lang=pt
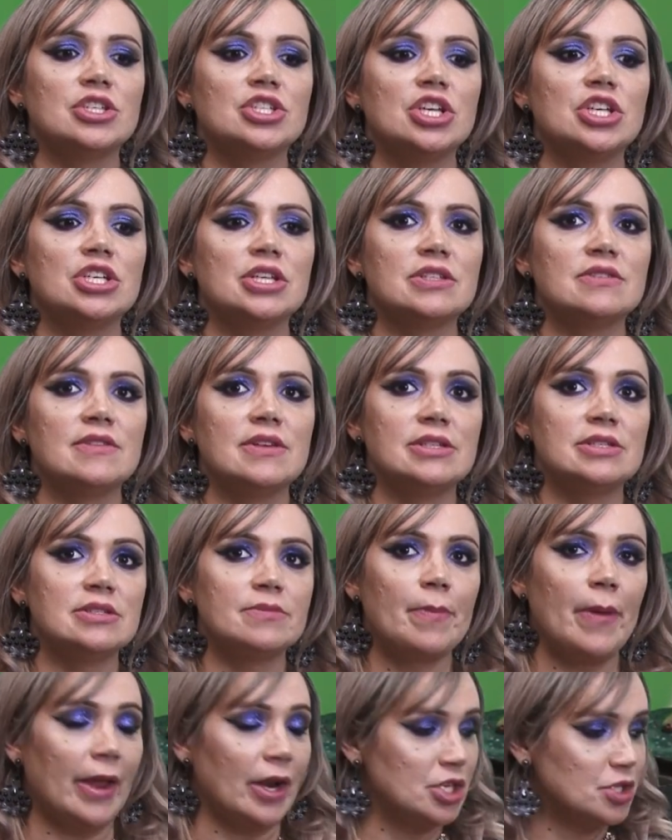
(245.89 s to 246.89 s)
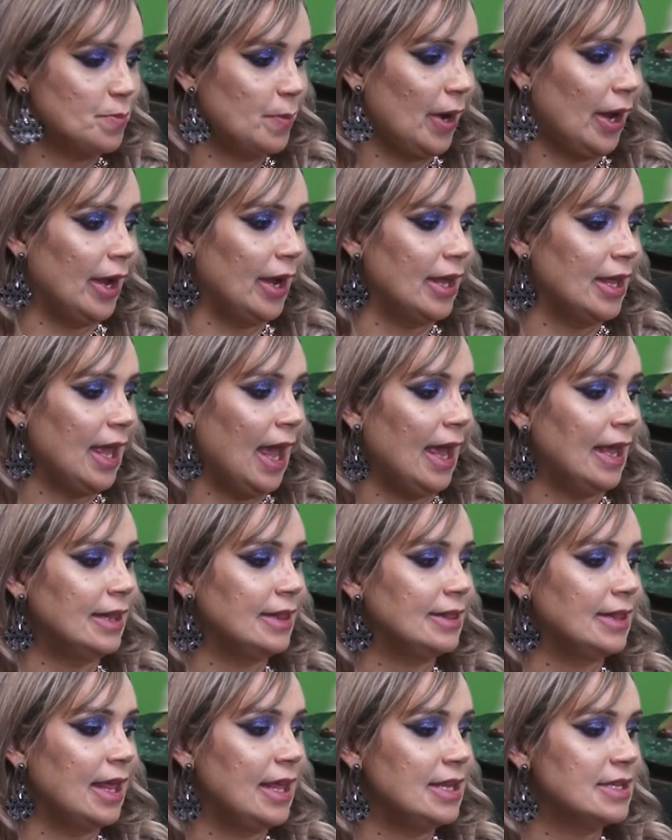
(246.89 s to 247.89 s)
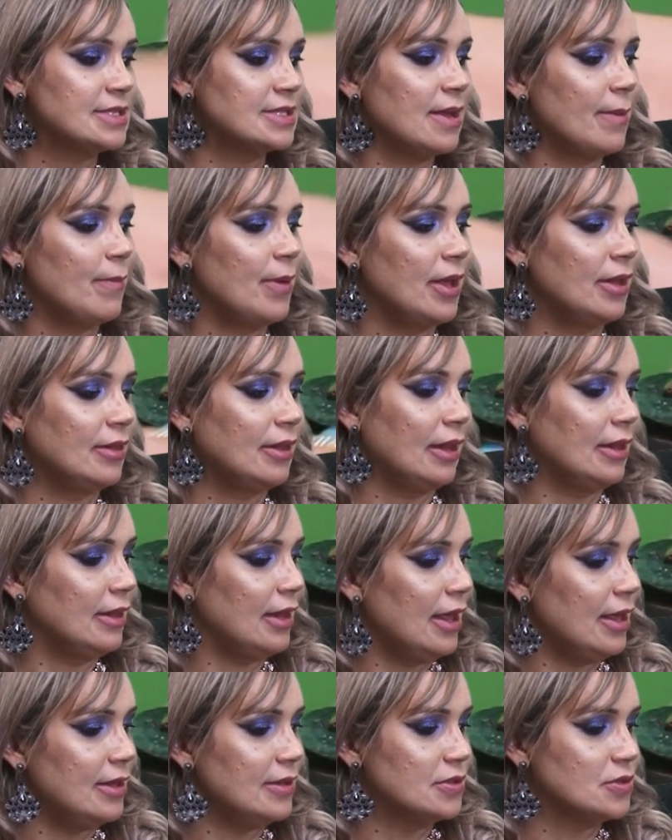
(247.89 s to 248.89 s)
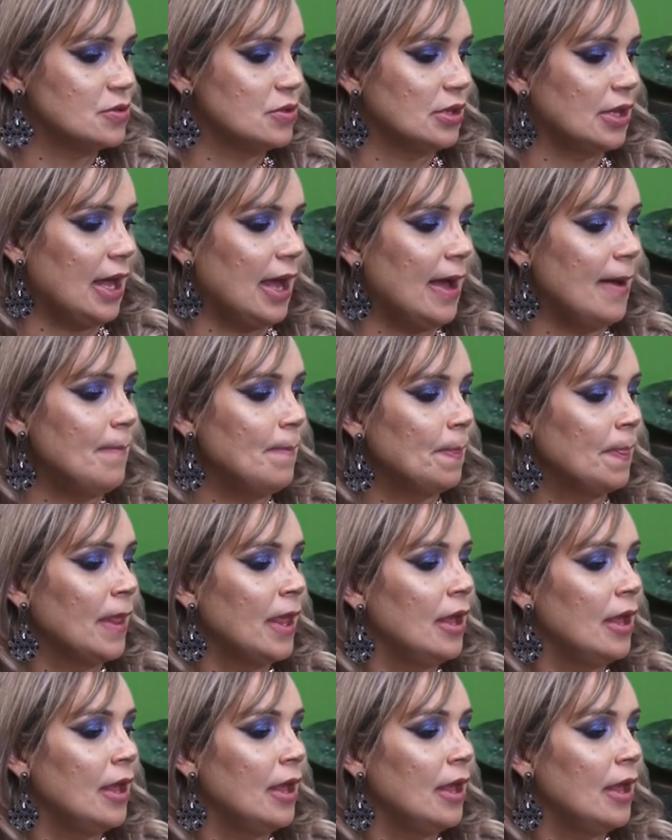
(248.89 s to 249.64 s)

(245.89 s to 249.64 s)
A gente às vezes perde para ganhar e tem que saber entender isso, tá?